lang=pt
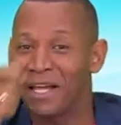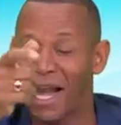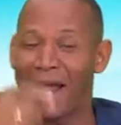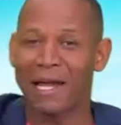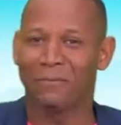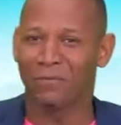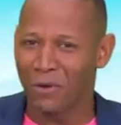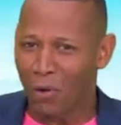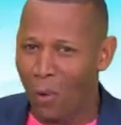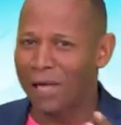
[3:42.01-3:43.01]
Creia,
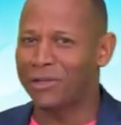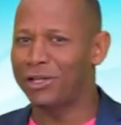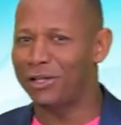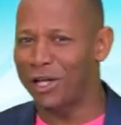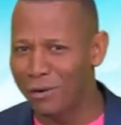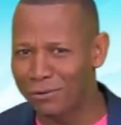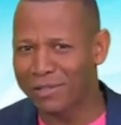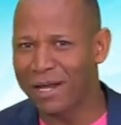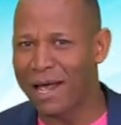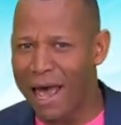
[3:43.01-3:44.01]
o agir de
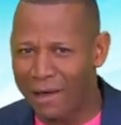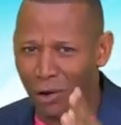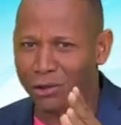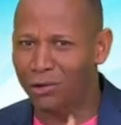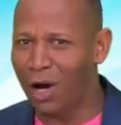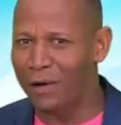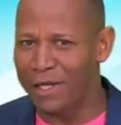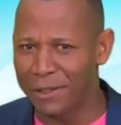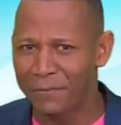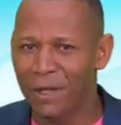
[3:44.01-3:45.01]
Deus é notório
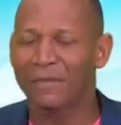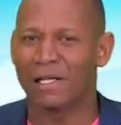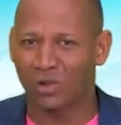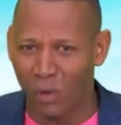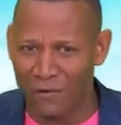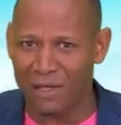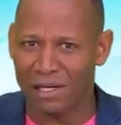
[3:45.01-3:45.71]
aí na sua vida,